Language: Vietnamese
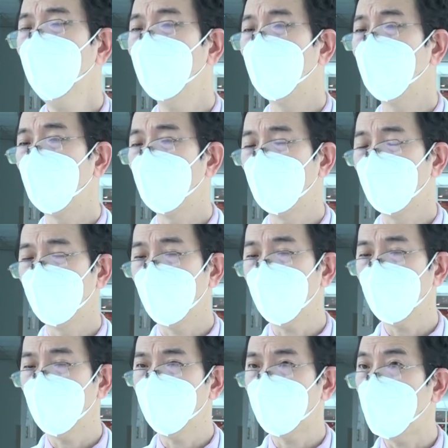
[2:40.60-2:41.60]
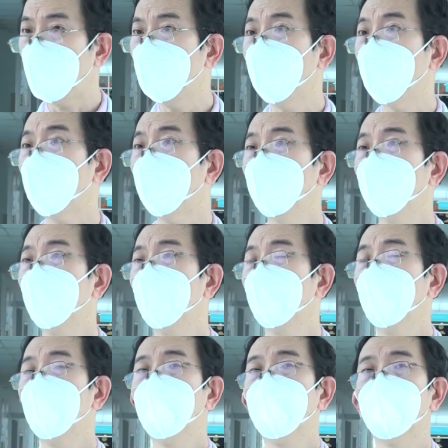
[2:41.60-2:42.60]
rồi các em cáo gắt
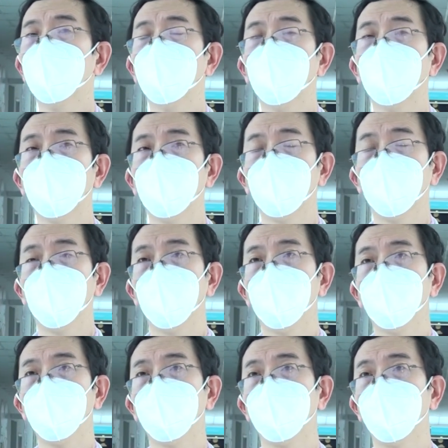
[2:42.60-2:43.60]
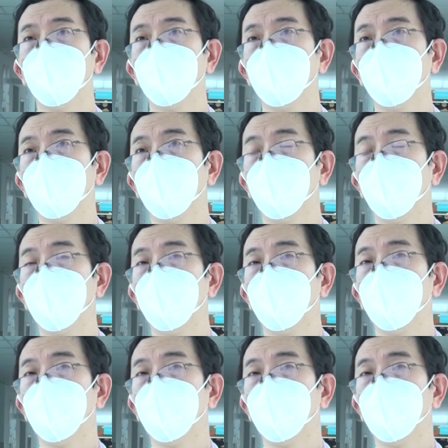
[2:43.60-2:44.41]
rồi à, rồi à,